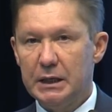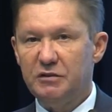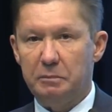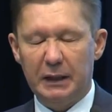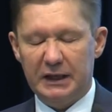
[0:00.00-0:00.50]

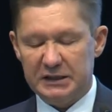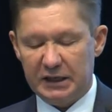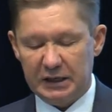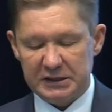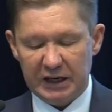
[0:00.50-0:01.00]
Выполняя
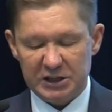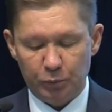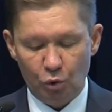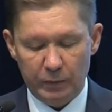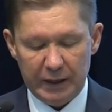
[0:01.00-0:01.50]
заказы
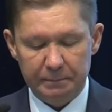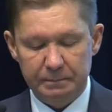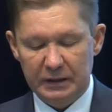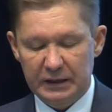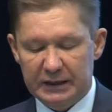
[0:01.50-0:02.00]
«Газпрома»,
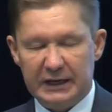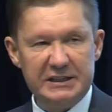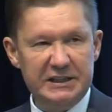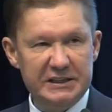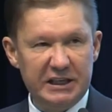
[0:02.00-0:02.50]

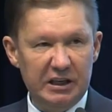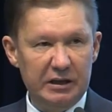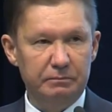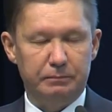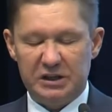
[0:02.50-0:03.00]

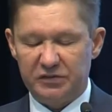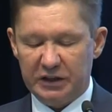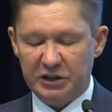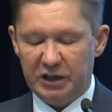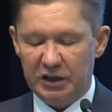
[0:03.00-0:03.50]
российские
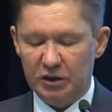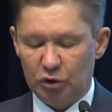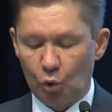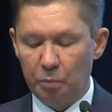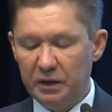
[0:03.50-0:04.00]
производители
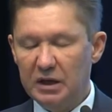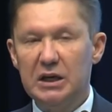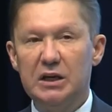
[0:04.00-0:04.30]
труб